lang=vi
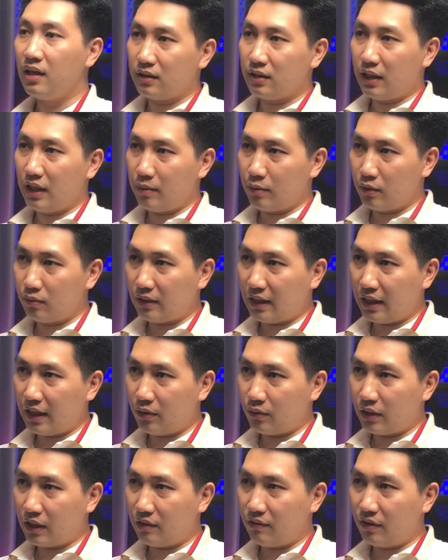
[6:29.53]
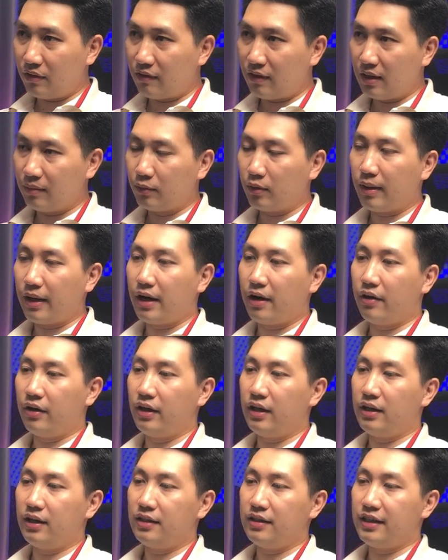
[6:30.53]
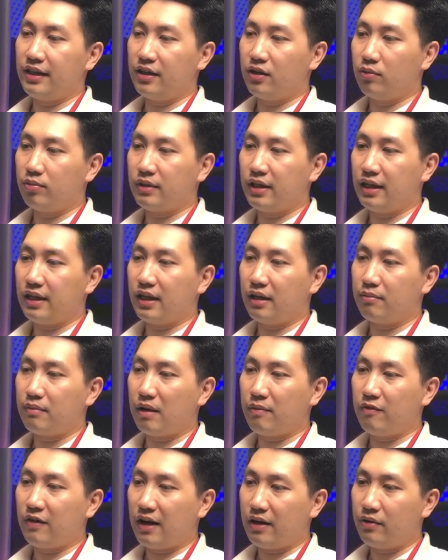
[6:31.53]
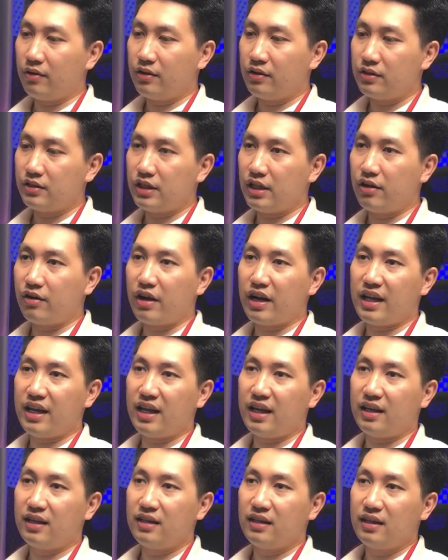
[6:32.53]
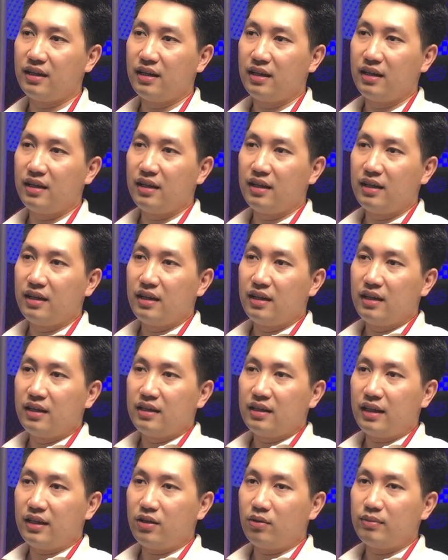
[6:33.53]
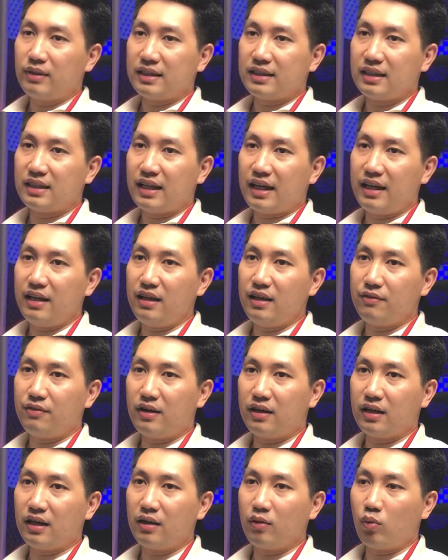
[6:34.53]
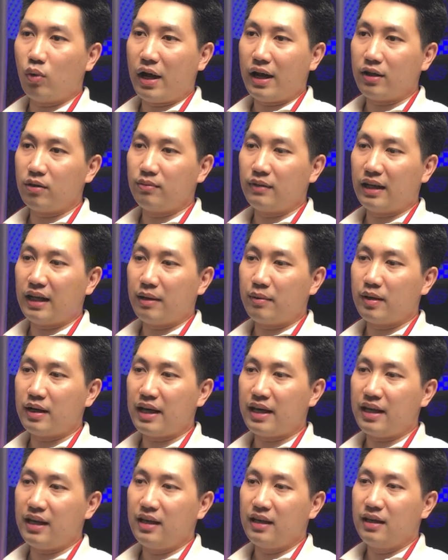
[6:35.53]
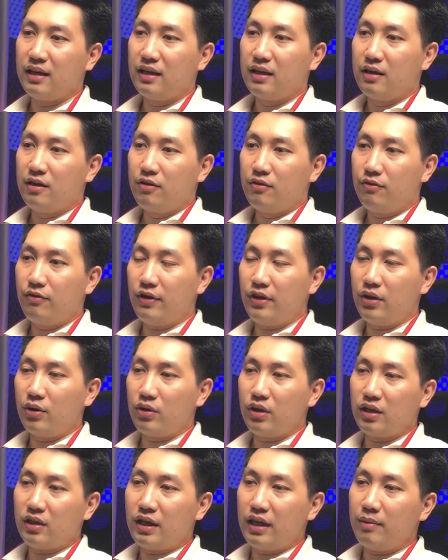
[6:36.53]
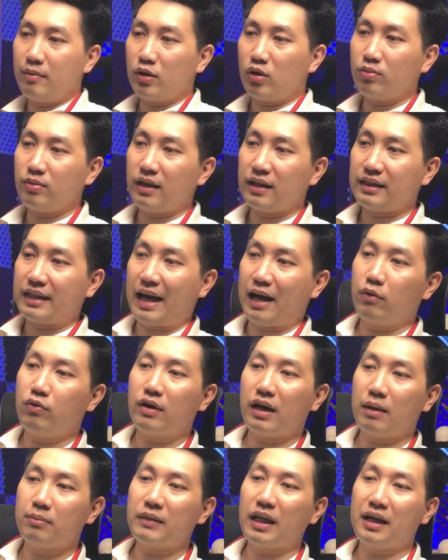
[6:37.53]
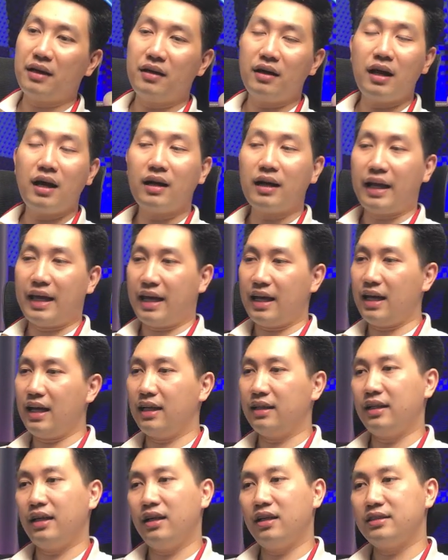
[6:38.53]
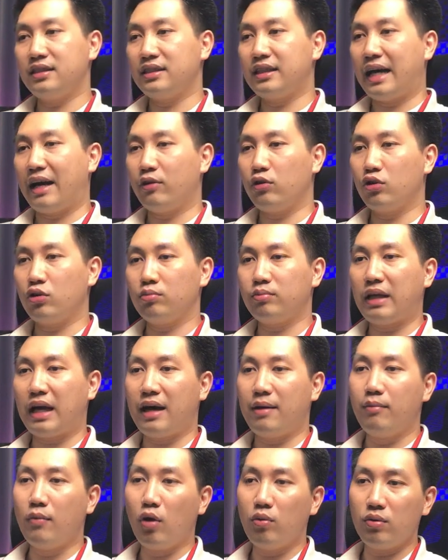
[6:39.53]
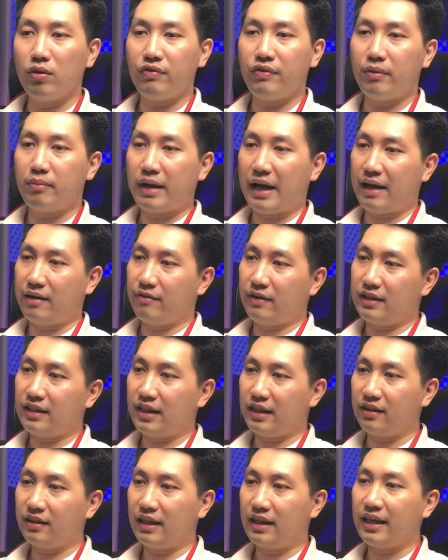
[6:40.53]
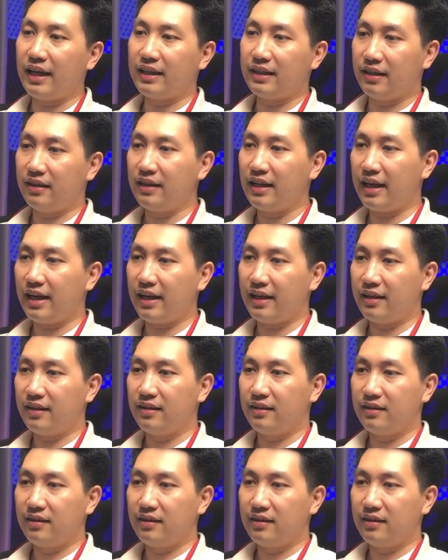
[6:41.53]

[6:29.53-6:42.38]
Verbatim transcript: khi mà chúng ta điều chỉnh phần rơm đây rồi anh chị cũng chỉ cần bấm vào generate ha thì chúng ta sẽ thấy cái phần kết quả chúng ta nằm ở đây ví dụ như khi mà chúng ta tạo phần âm thanh đơn lẻ thì nó sẽ tạo cho chúng ta bốn cái phiên bản và anh chị có thể nghe thử đây ha